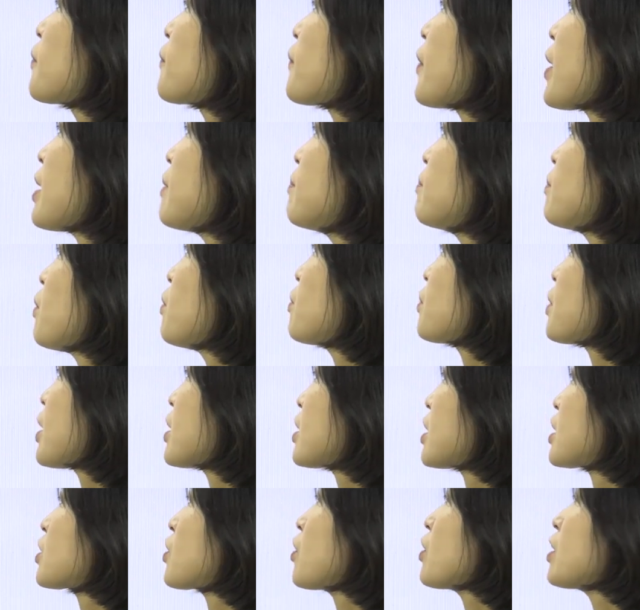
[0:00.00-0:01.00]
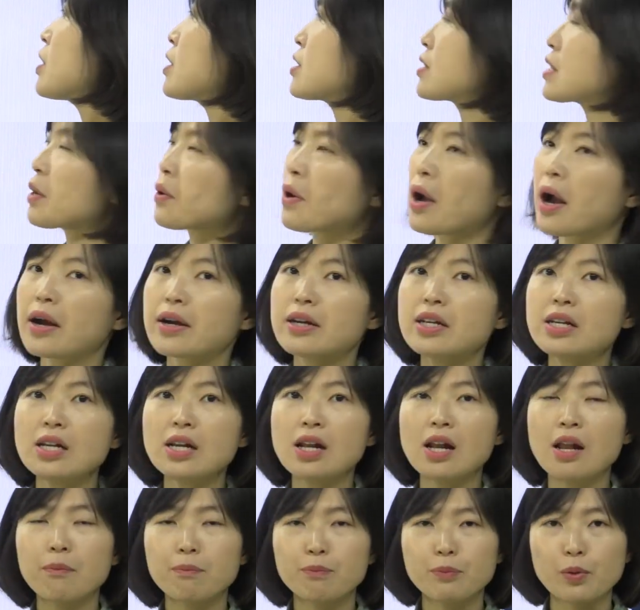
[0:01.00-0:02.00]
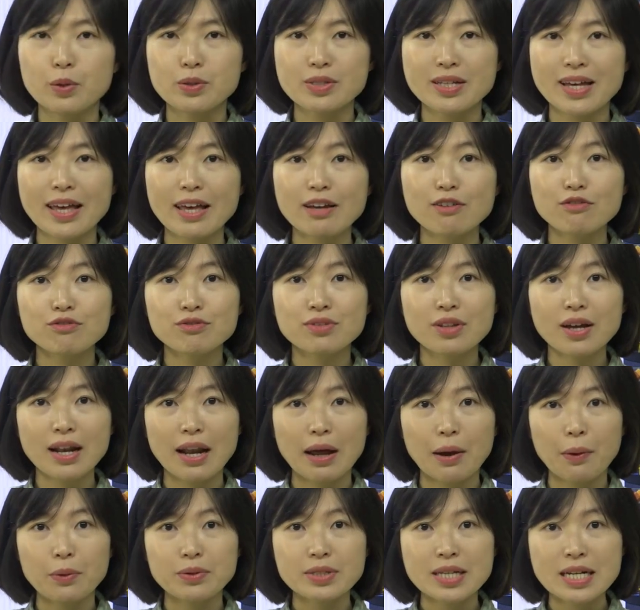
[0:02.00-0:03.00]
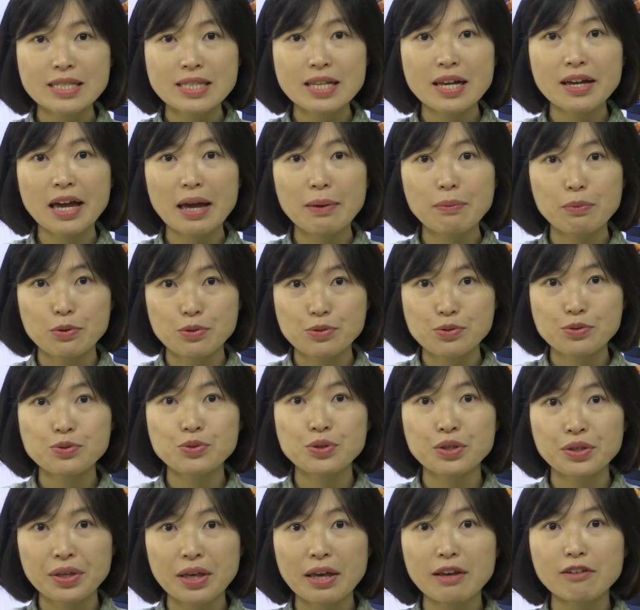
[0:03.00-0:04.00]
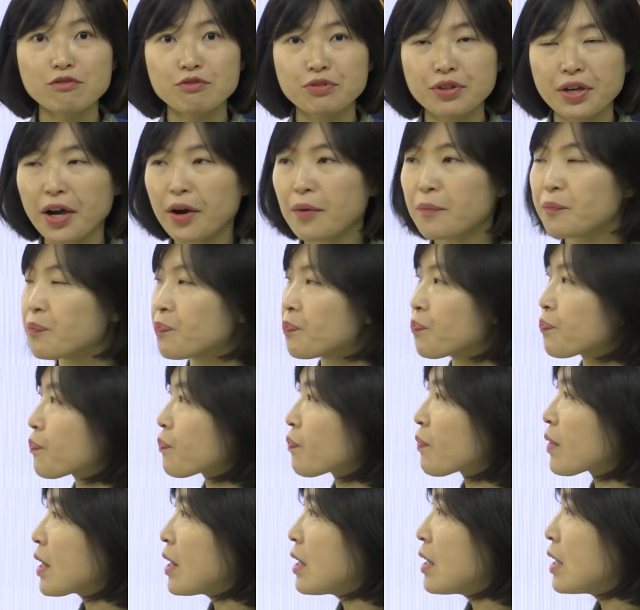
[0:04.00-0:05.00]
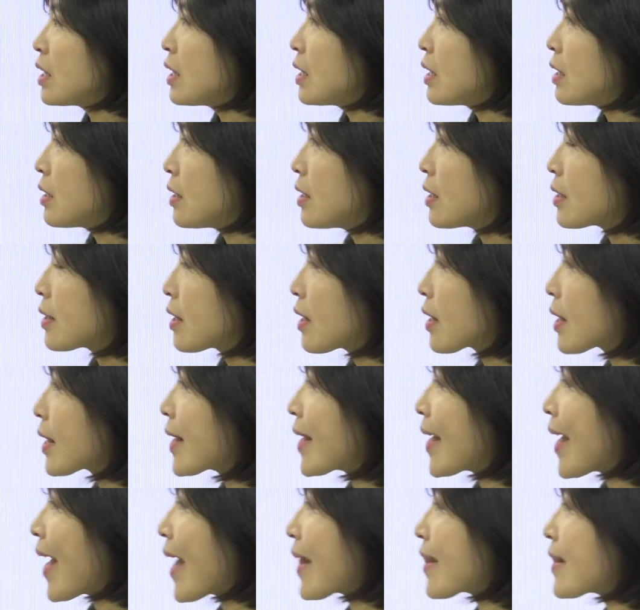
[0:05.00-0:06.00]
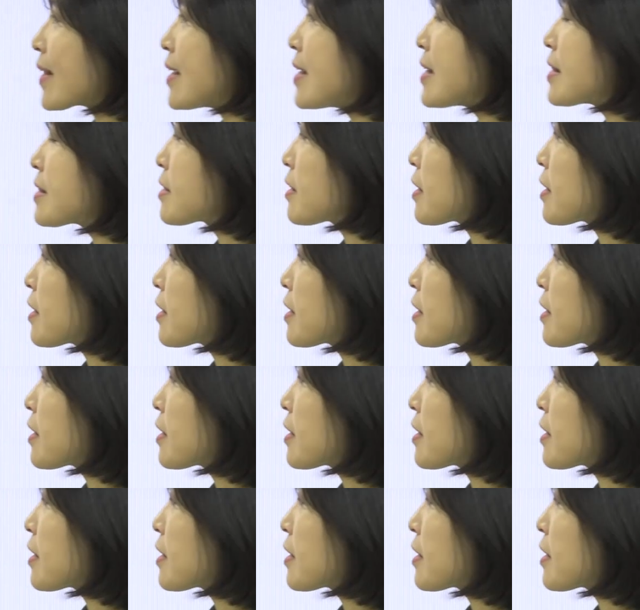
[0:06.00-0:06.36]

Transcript: 레인보우가 이렇게 떠있는 상황을 묘사했구나라고 상상해 볼 수 있겠고요. The cat is